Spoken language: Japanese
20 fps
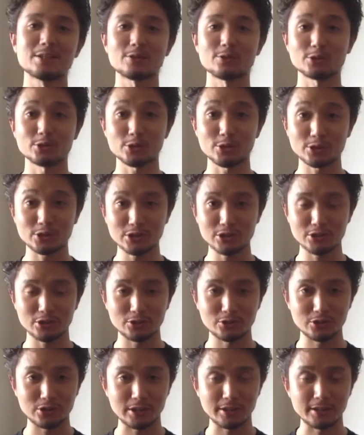腰の字
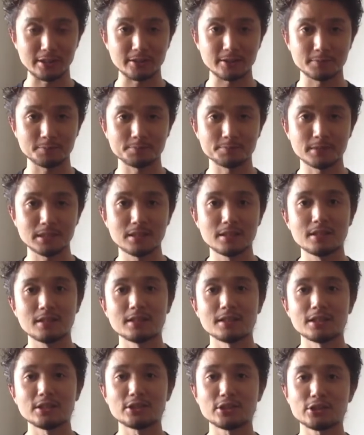ゆうちゃんです
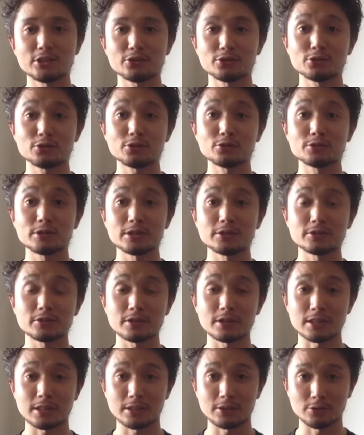一流の腕
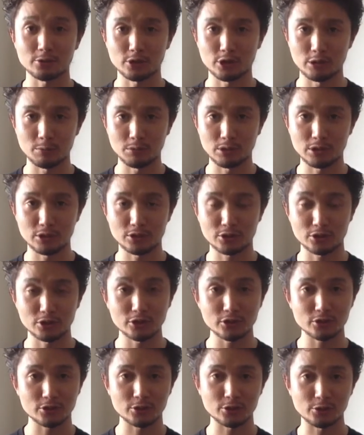使いの秘
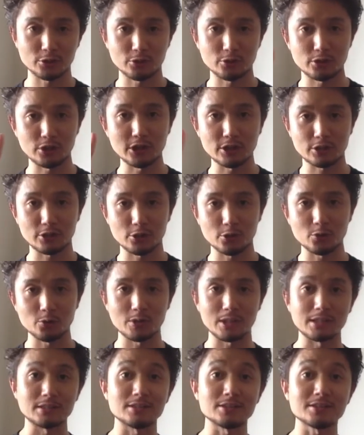密その2今日
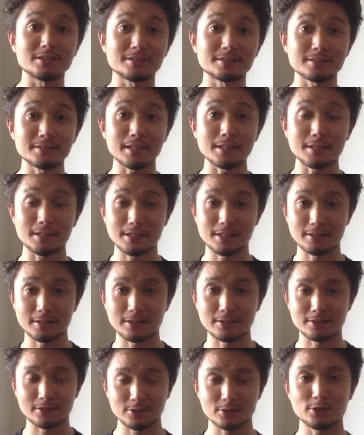は実践編
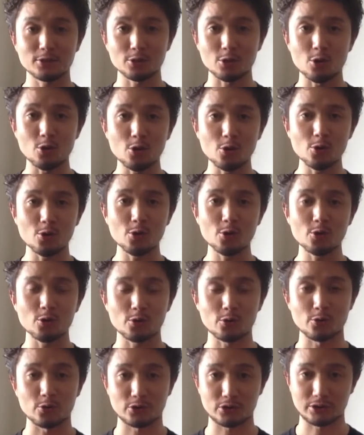ですいよいよ方法を
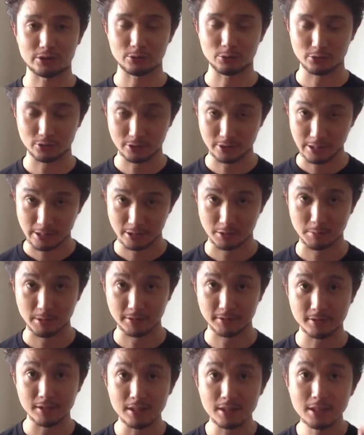お伝えしま
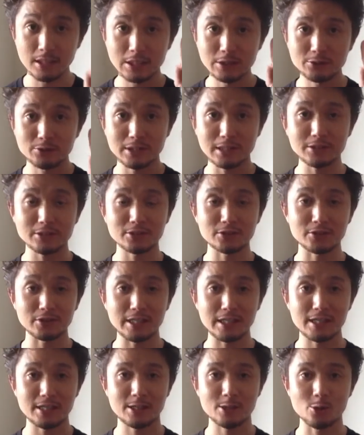す2つの
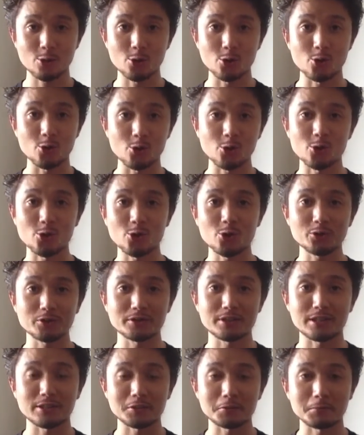ね方法をお
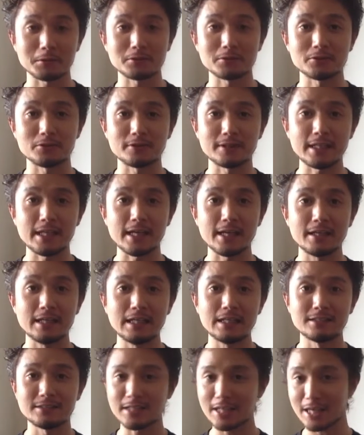伝えしますので
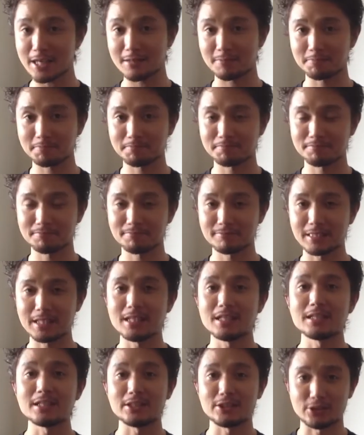是非
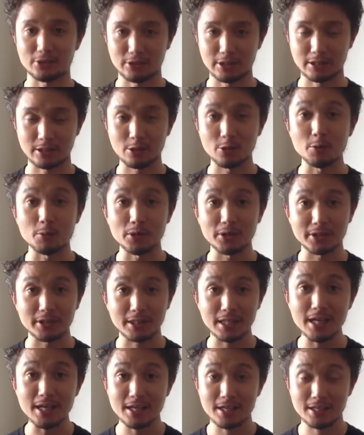一緒にやって覚え
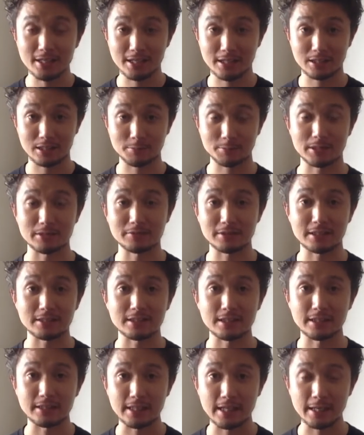てねやってみてくだ
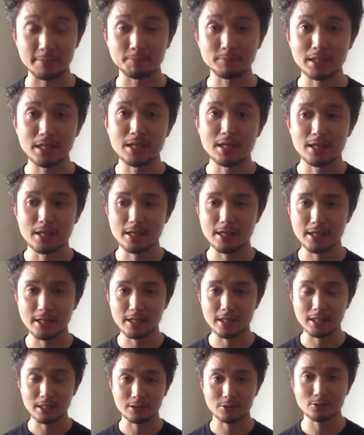さいね
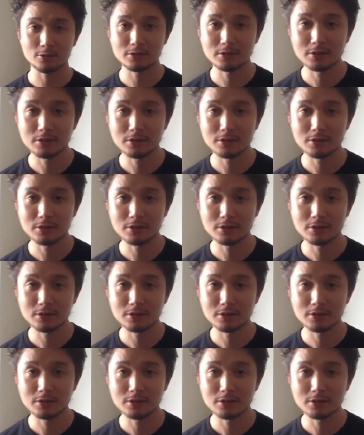えー、